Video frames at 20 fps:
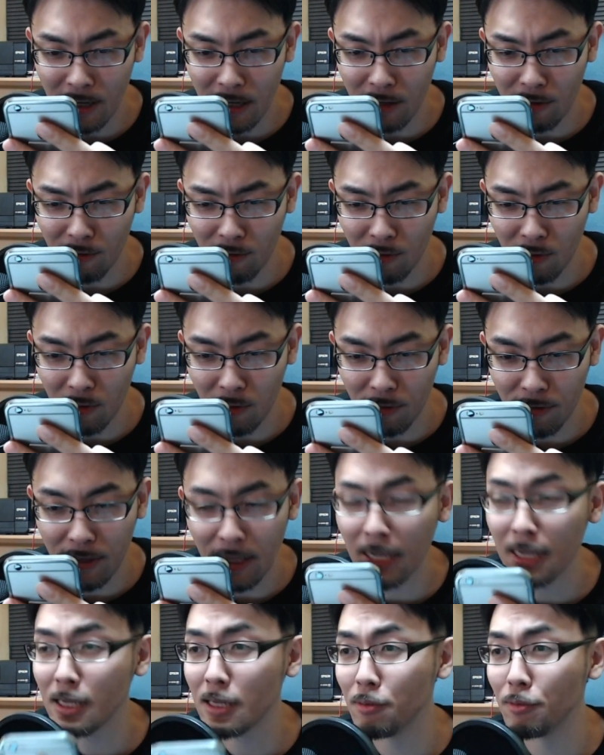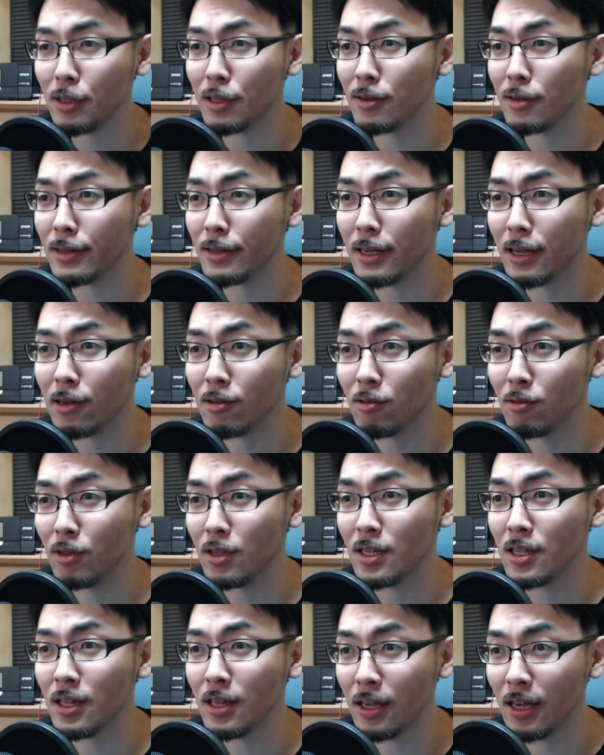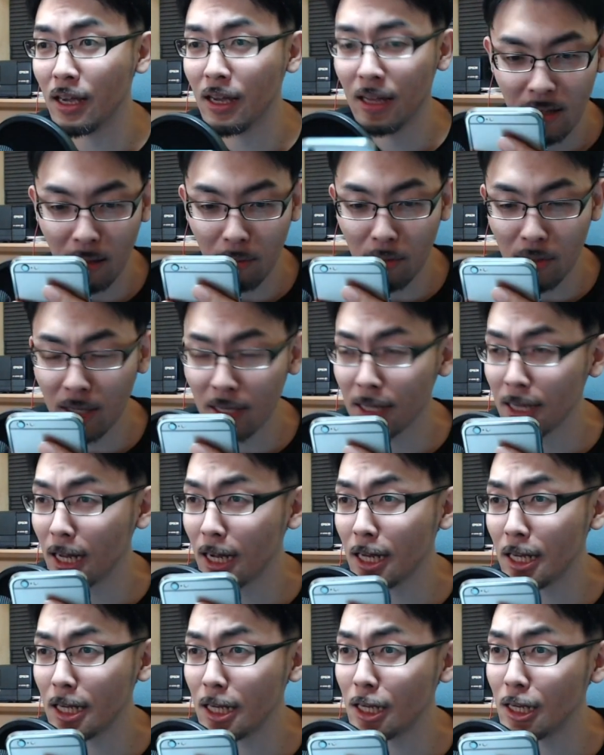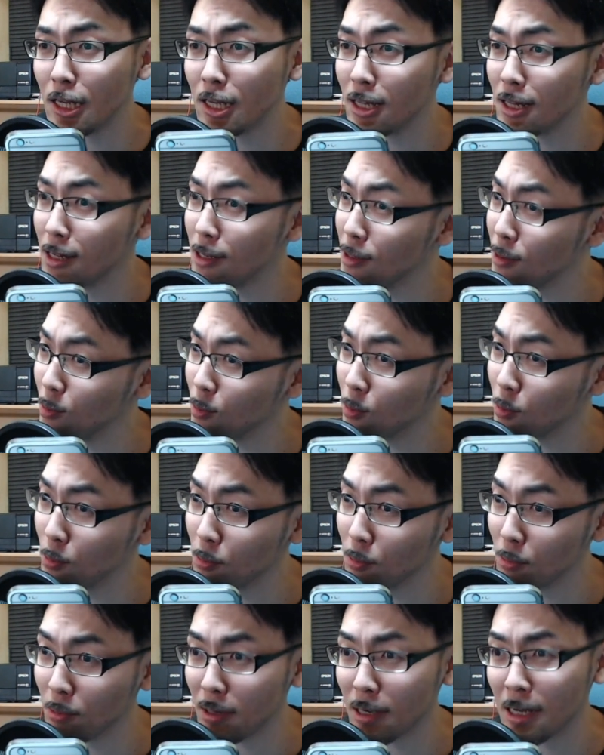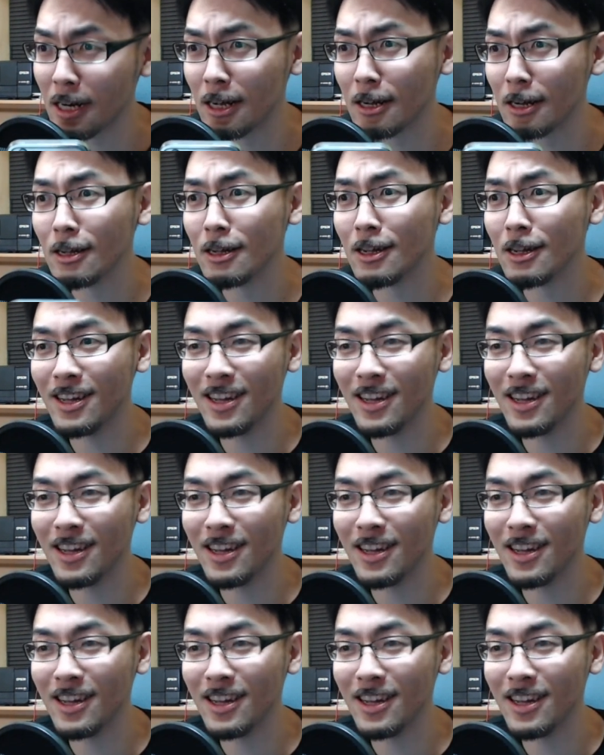あの、探してみてください。拡大してね。多分左下の方かな。